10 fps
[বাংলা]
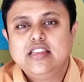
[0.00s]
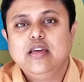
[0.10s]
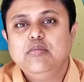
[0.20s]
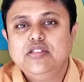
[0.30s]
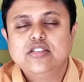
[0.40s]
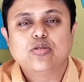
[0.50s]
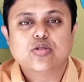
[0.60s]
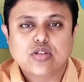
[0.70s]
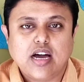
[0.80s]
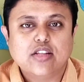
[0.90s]
থিম যে
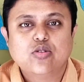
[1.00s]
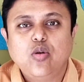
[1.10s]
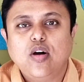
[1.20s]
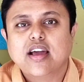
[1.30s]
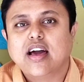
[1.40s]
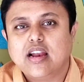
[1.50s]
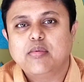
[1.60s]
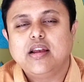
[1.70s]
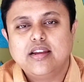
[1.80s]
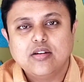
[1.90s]
সমস্ত কাজগুলো হয় কালার
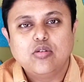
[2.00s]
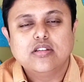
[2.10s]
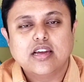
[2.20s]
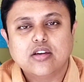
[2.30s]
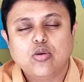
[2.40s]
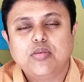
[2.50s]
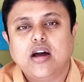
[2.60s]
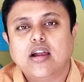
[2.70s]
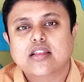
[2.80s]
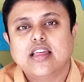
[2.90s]
প্যালেটিংগুলো যেখানে খুব
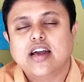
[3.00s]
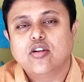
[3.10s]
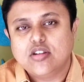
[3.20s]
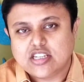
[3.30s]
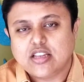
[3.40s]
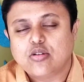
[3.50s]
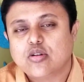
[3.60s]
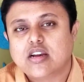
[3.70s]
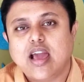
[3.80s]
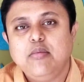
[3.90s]
ডার্ক দেখানো হয় সাধারণত
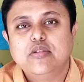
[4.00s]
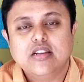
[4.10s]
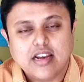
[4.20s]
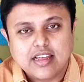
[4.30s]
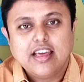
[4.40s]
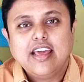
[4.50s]
ক্রাইম থ্রিলার